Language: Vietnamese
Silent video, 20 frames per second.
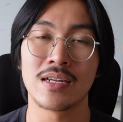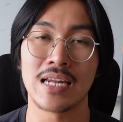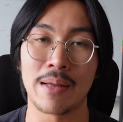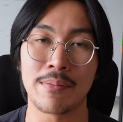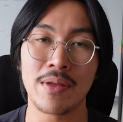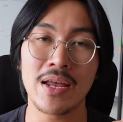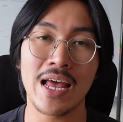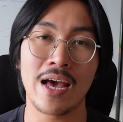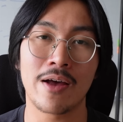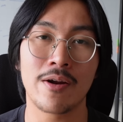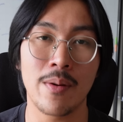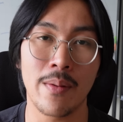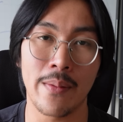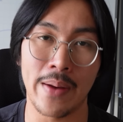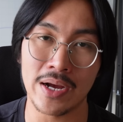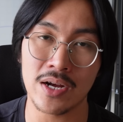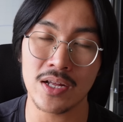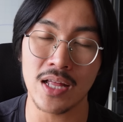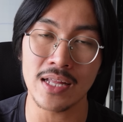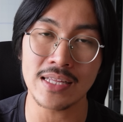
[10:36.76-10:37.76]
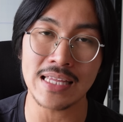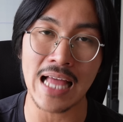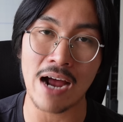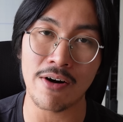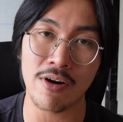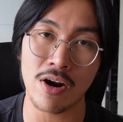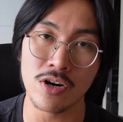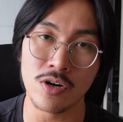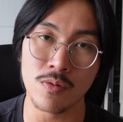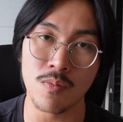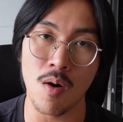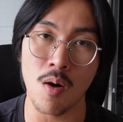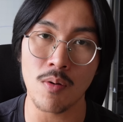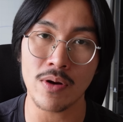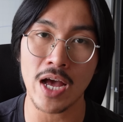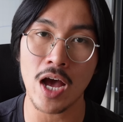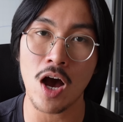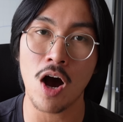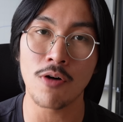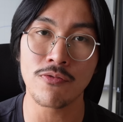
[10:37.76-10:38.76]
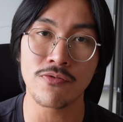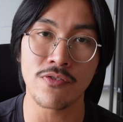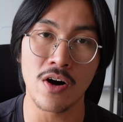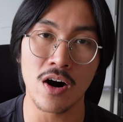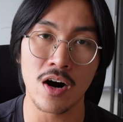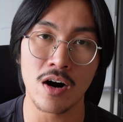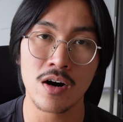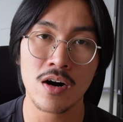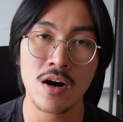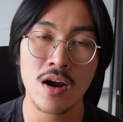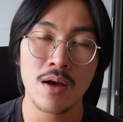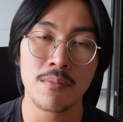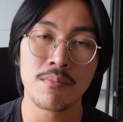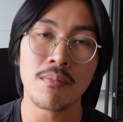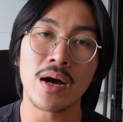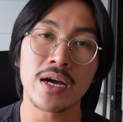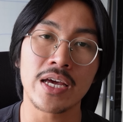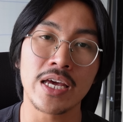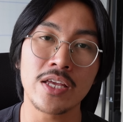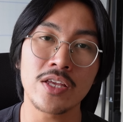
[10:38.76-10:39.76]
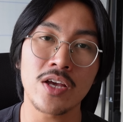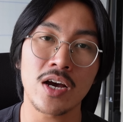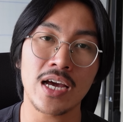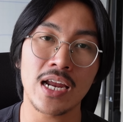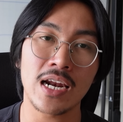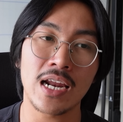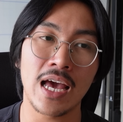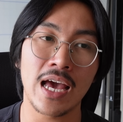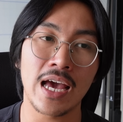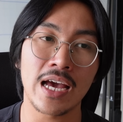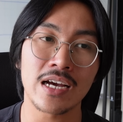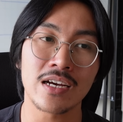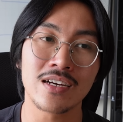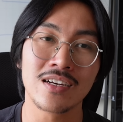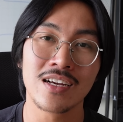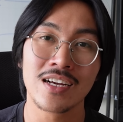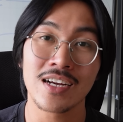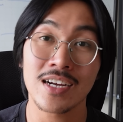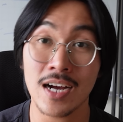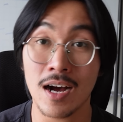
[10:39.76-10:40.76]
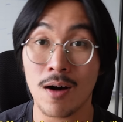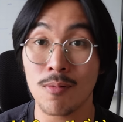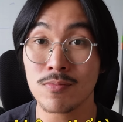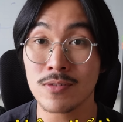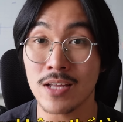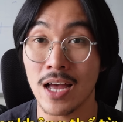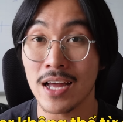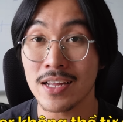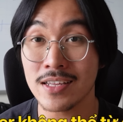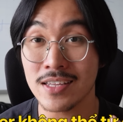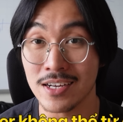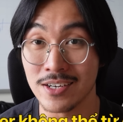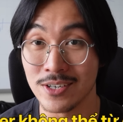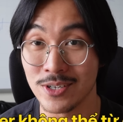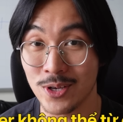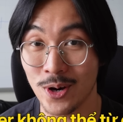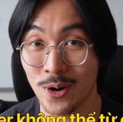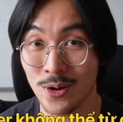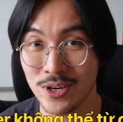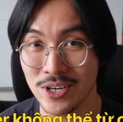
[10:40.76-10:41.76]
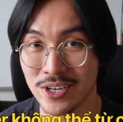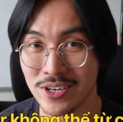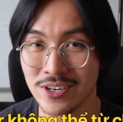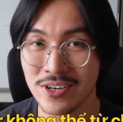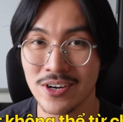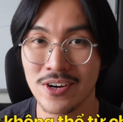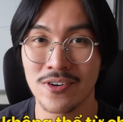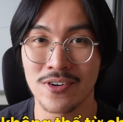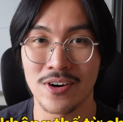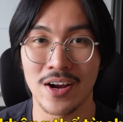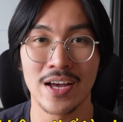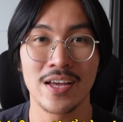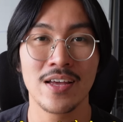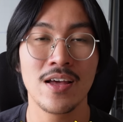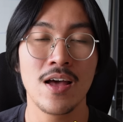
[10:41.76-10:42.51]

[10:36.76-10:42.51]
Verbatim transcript: Làm thế nào để mà bạn có thể tạo ra được một cái offer mà khiến cho khách hàng không thể từ chối được, right?